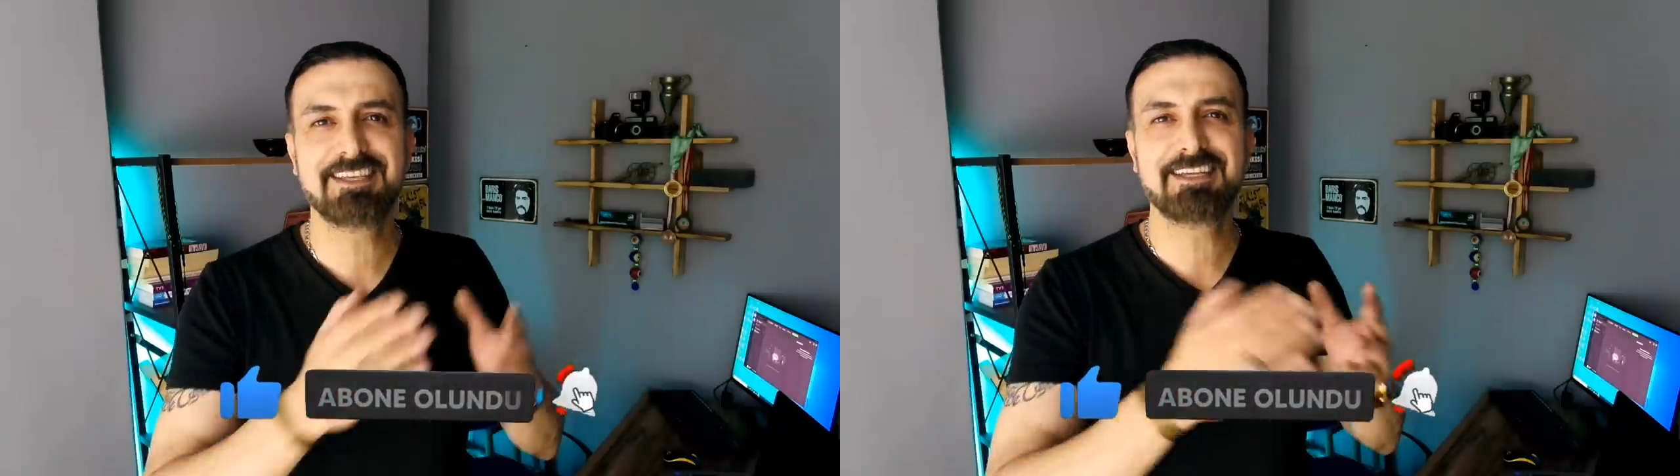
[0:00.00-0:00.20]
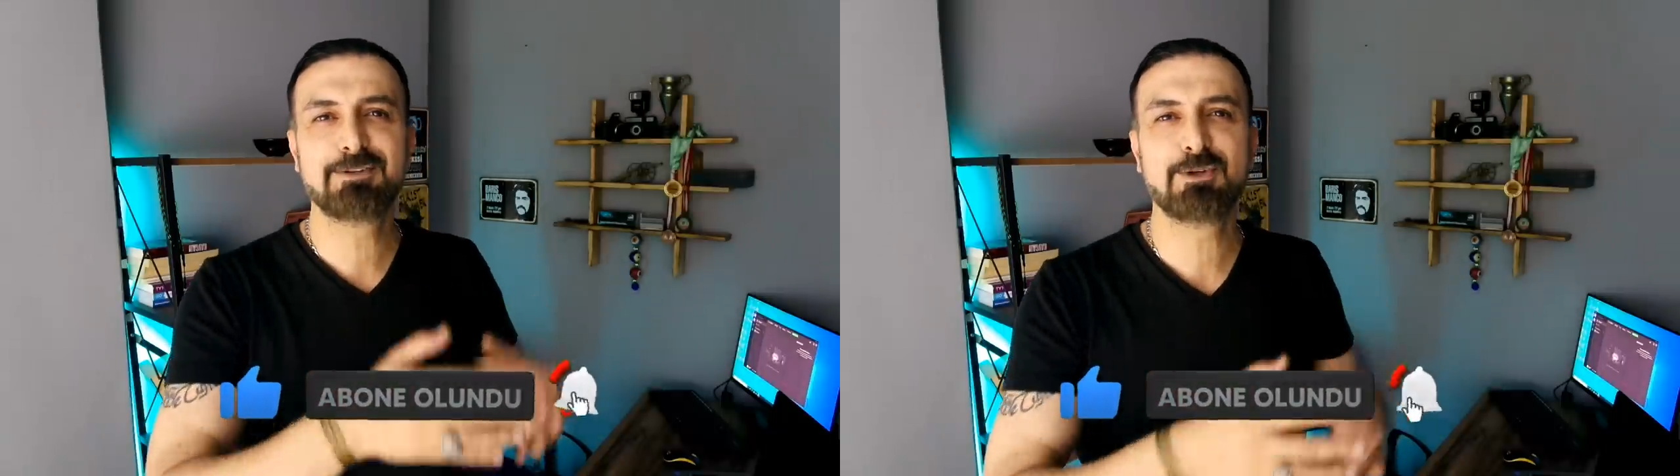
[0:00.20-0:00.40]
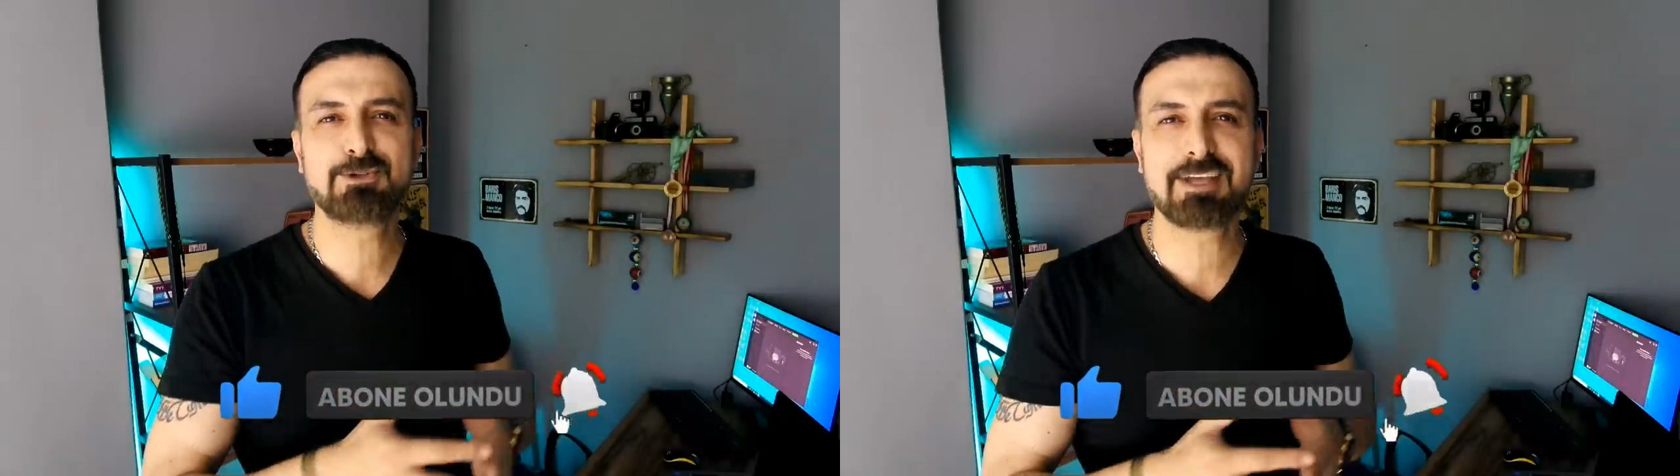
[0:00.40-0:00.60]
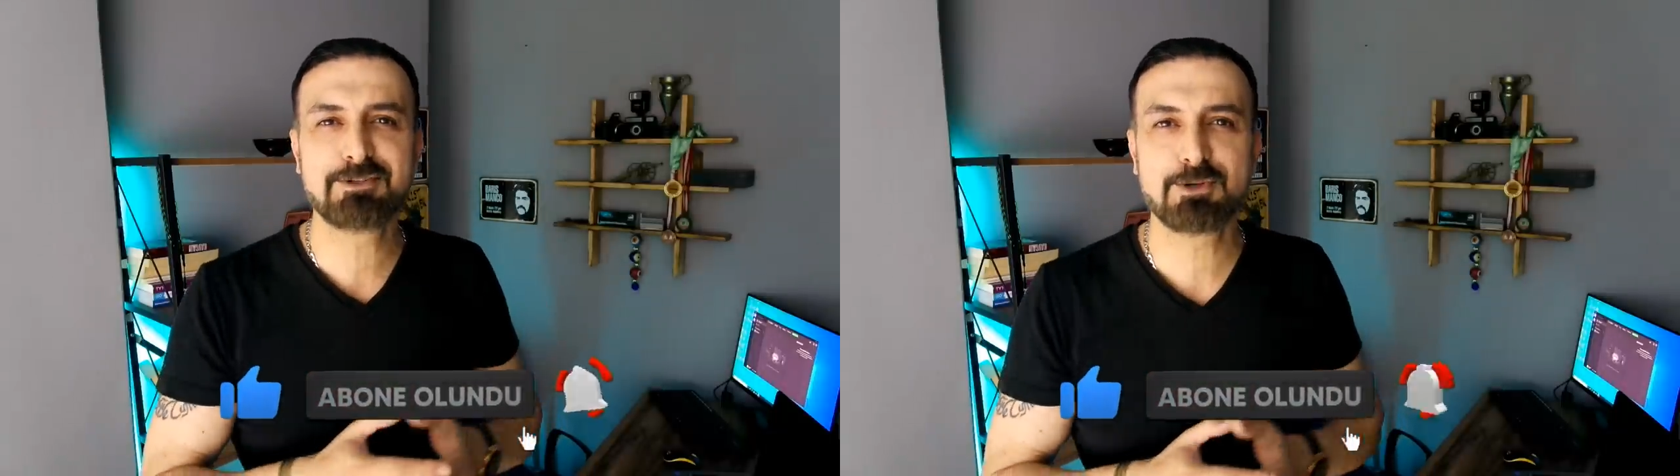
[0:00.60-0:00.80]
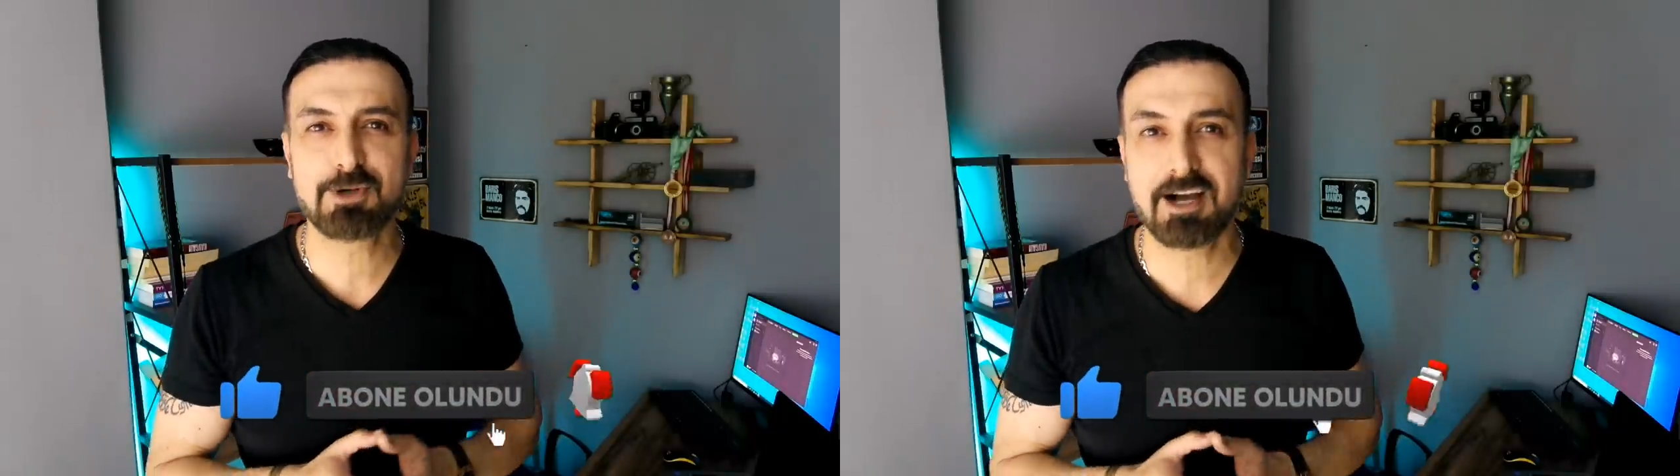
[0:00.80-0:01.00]
Diğeri diyor sen
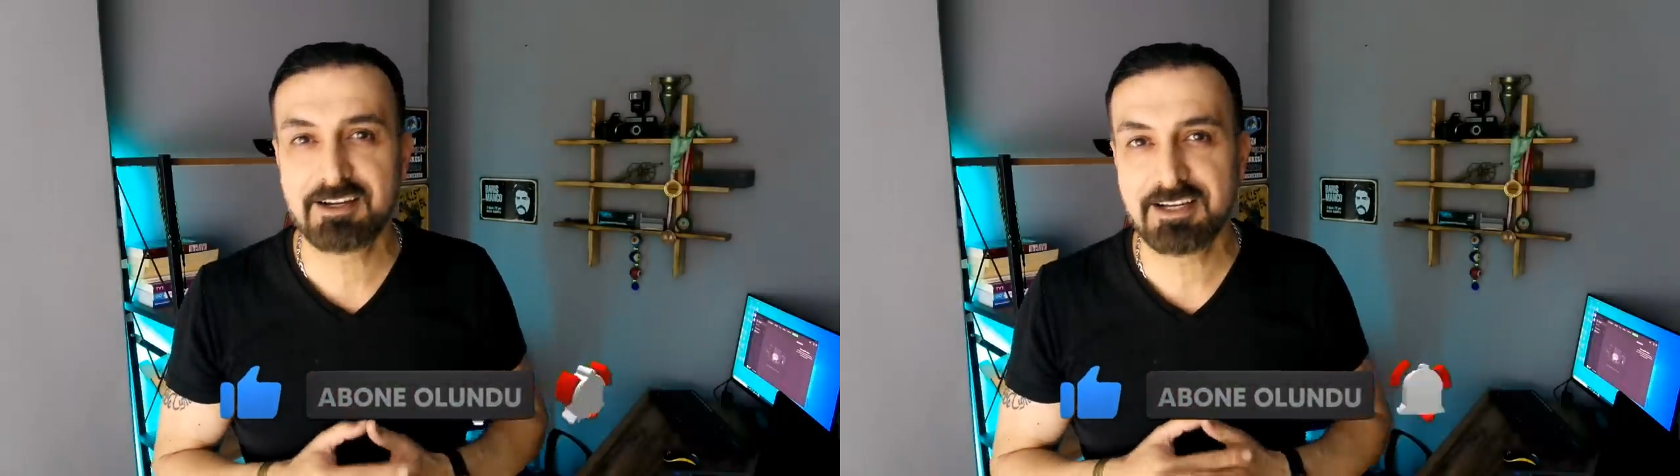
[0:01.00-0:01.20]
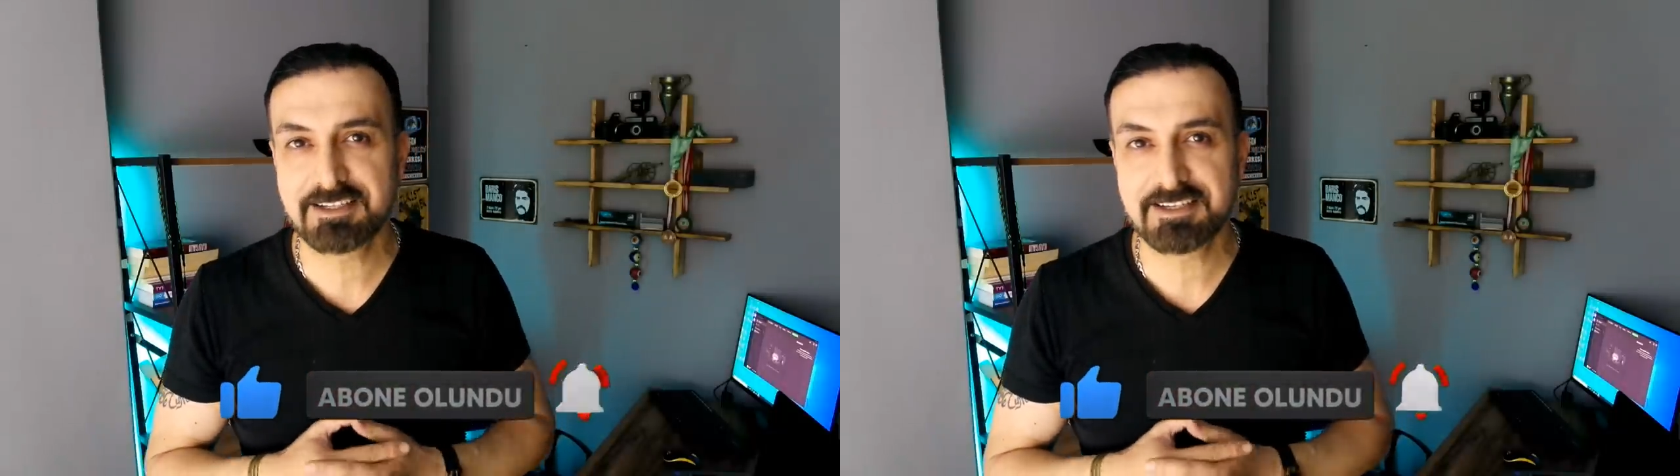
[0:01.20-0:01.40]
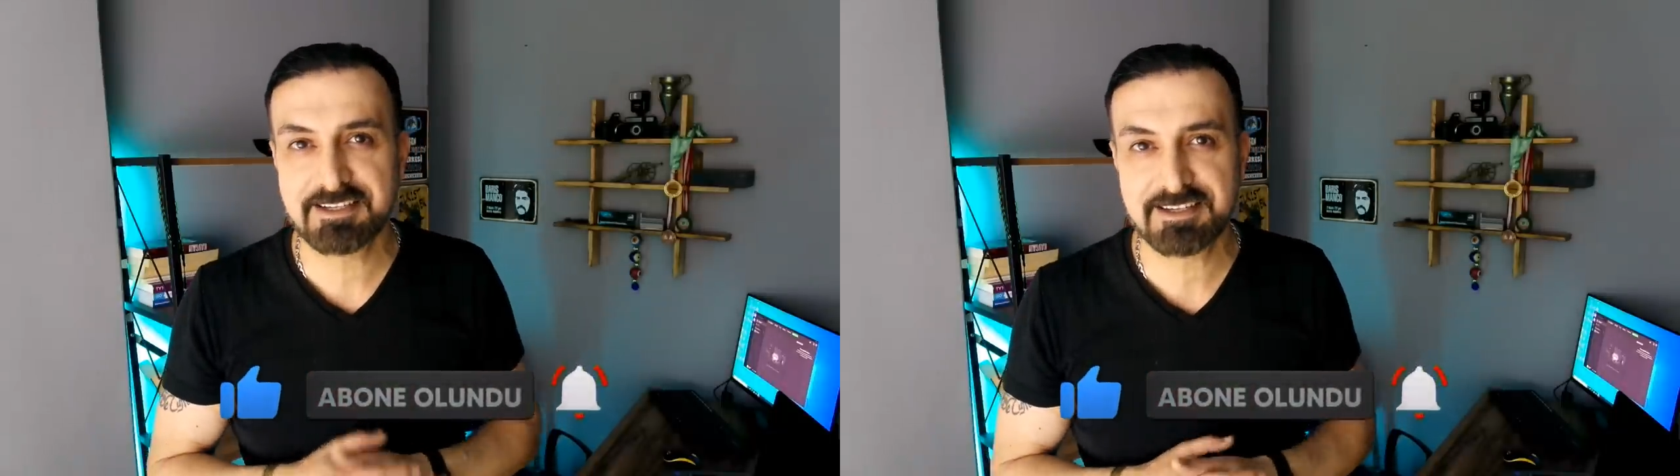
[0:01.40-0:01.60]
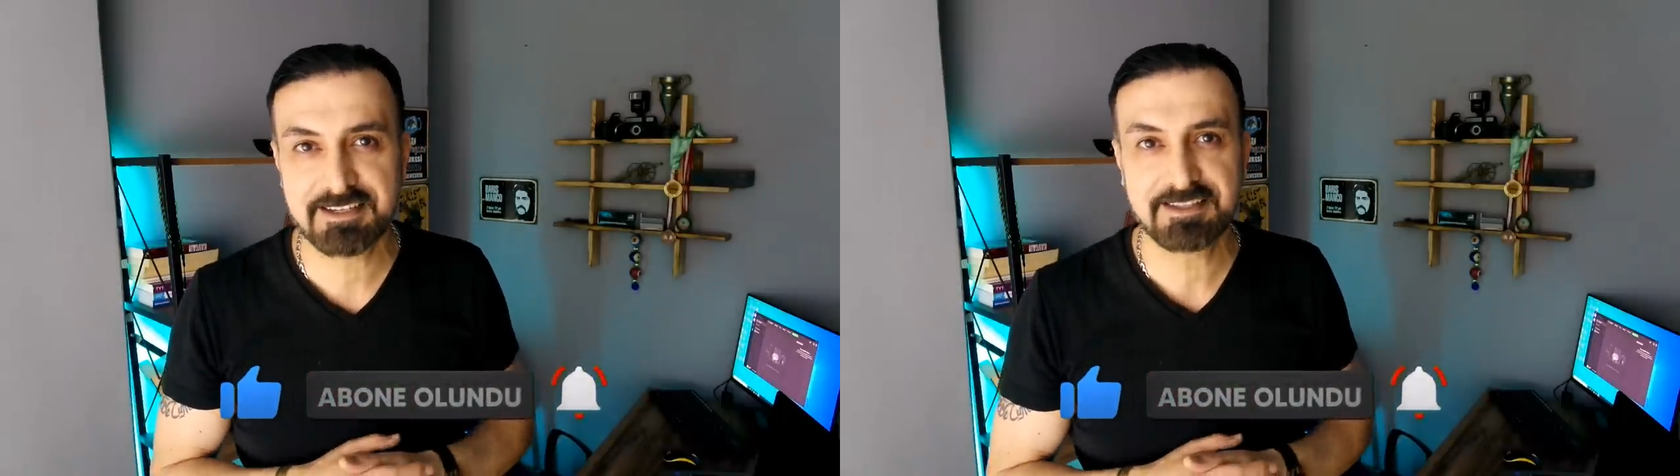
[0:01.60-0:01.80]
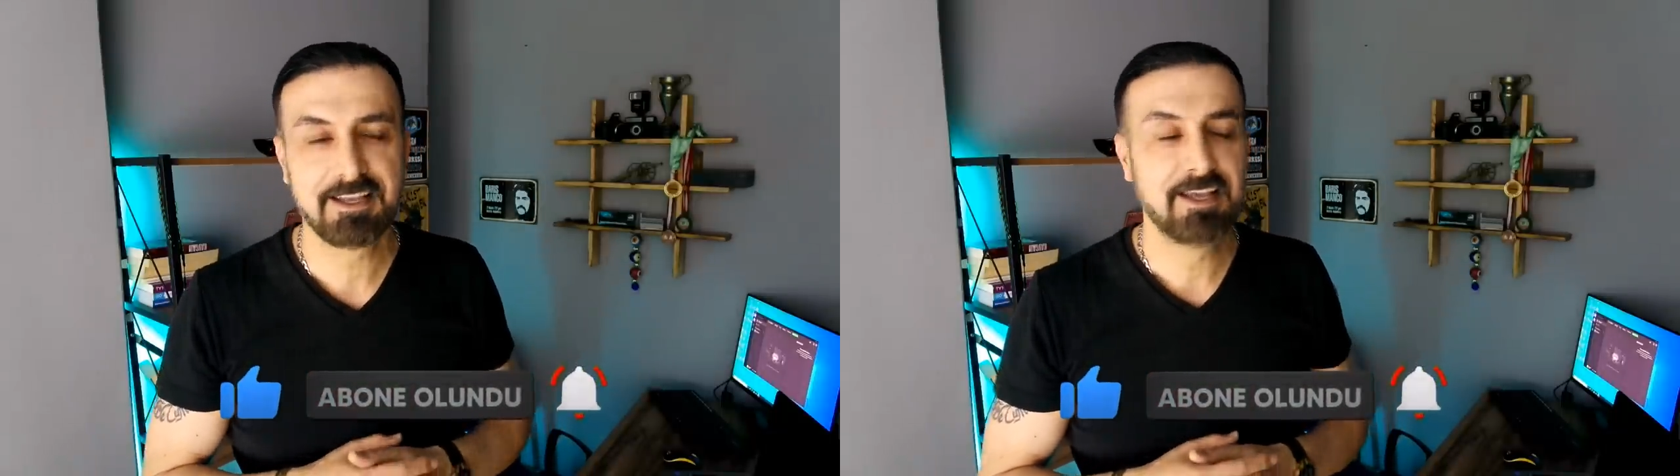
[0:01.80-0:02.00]
çok ahlaksızsın.